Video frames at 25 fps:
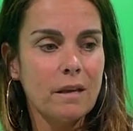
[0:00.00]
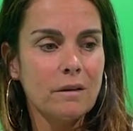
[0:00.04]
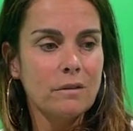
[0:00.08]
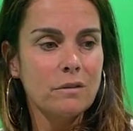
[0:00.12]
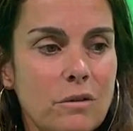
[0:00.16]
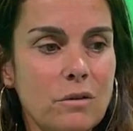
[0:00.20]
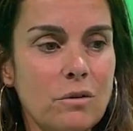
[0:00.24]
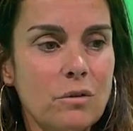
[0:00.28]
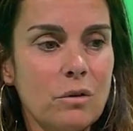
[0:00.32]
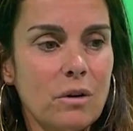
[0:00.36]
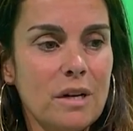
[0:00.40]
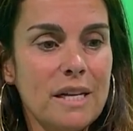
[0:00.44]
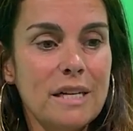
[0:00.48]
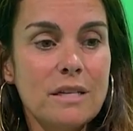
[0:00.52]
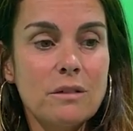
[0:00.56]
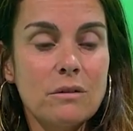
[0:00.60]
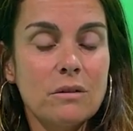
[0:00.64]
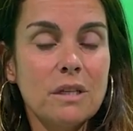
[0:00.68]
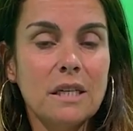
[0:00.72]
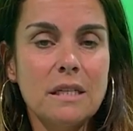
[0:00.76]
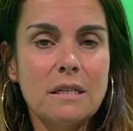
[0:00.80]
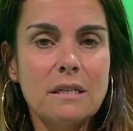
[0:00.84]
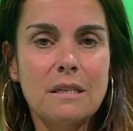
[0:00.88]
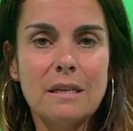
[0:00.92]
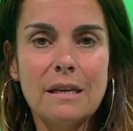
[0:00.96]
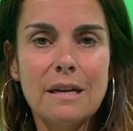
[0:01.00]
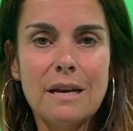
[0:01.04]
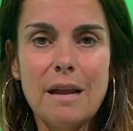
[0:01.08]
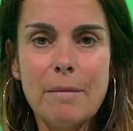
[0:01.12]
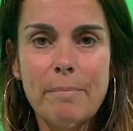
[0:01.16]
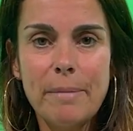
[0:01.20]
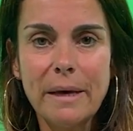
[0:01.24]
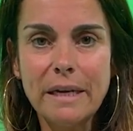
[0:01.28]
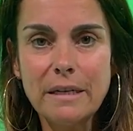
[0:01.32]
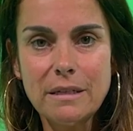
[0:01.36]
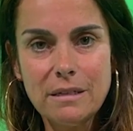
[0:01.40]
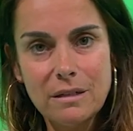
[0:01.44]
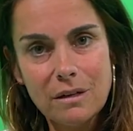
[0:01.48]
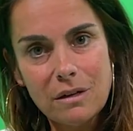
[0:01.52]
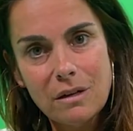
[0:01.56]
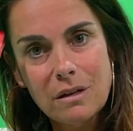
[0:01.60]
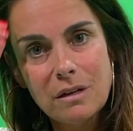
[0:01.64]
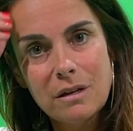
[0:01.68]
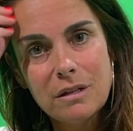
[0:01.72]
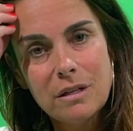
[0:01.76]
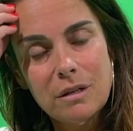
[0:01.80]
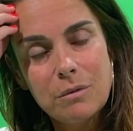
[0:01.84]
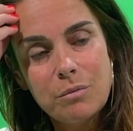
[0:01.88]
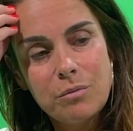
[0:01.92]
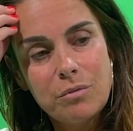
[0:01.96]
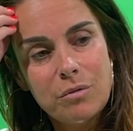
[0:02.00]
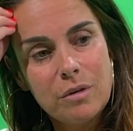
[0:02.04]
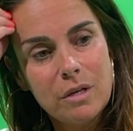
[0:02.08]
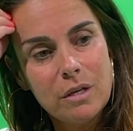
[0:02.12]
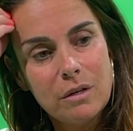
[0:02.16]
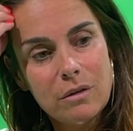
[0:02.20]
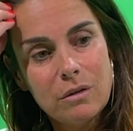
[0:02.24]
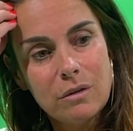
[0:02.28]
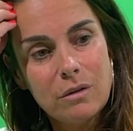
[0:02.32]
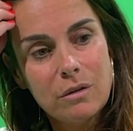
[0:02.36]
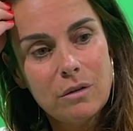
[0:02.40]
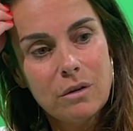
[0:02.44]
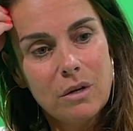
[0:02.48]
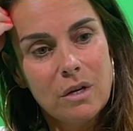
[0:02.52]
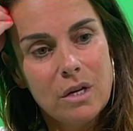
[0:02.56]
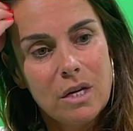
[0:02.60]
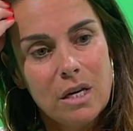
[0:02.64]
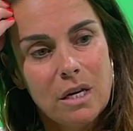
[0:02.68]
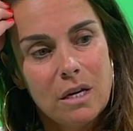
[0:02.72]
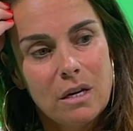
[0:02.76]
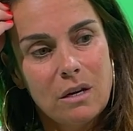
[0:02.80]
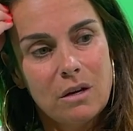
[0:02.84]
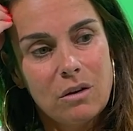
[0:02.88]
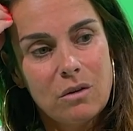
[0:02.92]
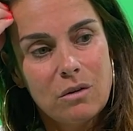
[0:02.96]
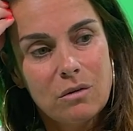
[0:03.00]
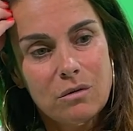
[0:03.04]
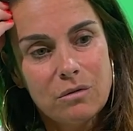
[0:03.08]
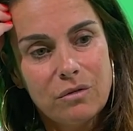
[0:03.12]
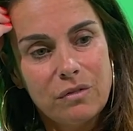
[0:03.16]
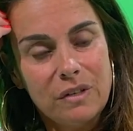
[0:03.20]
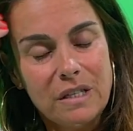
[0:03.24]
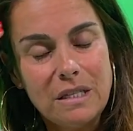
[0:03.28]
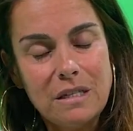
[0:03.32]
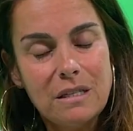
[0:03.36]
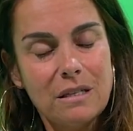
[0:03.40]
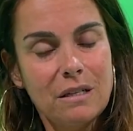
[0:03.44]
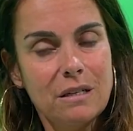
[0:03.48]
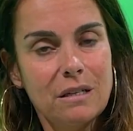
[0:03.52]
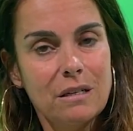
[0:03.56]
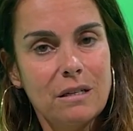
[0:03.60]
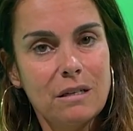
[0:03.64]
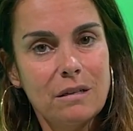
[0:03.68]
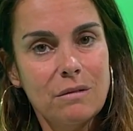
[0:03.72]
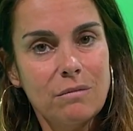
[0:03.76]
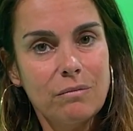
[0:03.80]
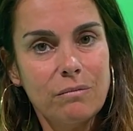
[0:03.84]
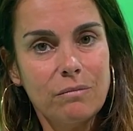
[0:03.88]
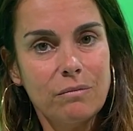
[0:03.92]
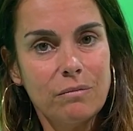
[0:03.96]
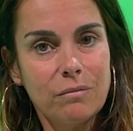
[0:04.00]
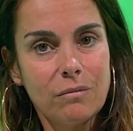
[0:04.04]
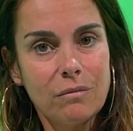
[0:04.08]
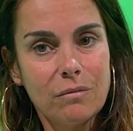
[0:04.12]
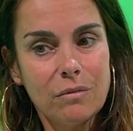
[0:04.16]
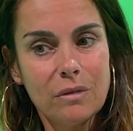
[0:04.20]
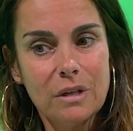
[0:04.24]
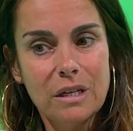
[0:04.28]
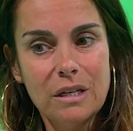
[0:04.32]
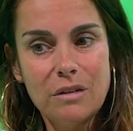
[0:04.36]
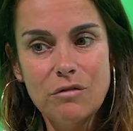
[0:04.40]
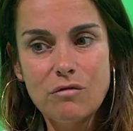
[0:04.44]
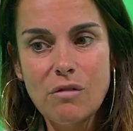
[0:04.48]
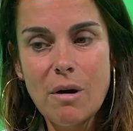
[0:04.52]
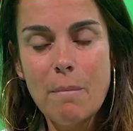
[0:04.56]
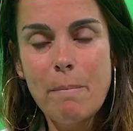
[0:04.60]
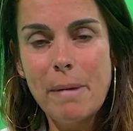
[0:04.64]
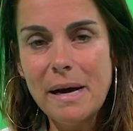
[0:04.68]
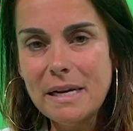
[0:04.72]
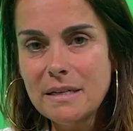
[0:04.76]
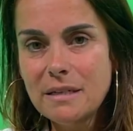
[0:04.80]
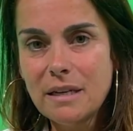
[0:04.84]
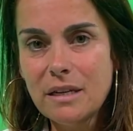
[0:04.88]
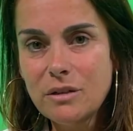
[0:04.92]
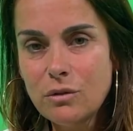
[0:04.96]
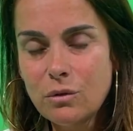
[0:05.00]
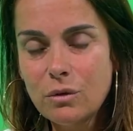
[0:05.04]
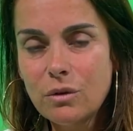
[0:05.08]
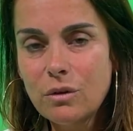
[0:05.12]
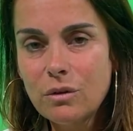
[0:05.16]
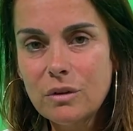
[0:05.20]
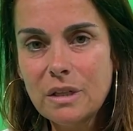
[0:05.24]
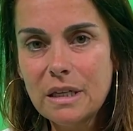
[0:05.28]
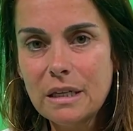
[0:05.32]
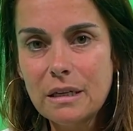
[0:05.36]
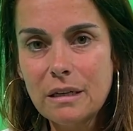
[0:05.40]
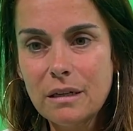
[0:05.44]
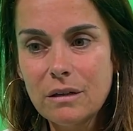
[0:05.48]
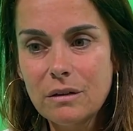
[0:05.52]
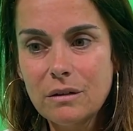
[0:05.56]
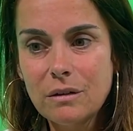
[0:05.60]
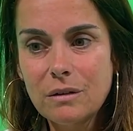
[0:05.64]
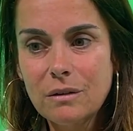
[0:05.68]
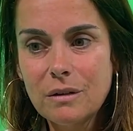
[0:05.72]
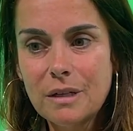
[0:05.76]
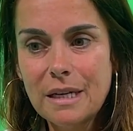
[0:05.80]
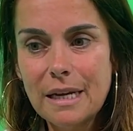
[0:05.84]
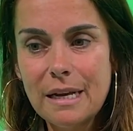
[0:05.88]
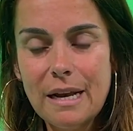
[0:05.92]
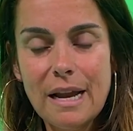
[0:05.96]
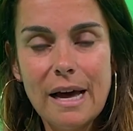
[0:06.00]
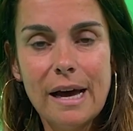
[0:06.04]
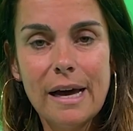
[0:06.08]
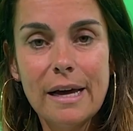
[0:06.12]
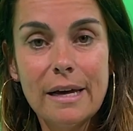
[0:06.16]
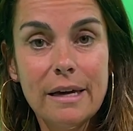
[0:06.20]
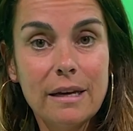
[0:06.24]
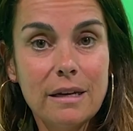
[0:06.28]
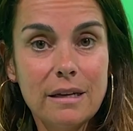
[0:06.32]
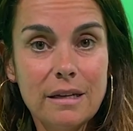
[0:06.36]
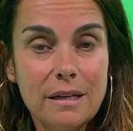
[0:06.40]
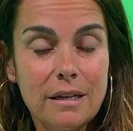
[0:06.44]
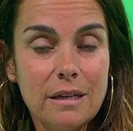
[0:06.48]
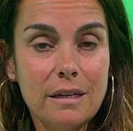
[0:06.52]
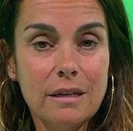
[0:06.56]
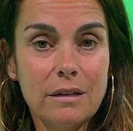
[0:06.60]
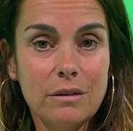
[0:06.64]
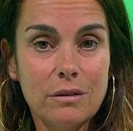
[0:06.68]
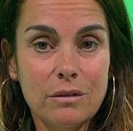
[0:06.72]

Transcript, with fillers: sur l'excentricité de la personne et puis qu'en fait ils ne voient pas ça, ce côté qu'elle a et qui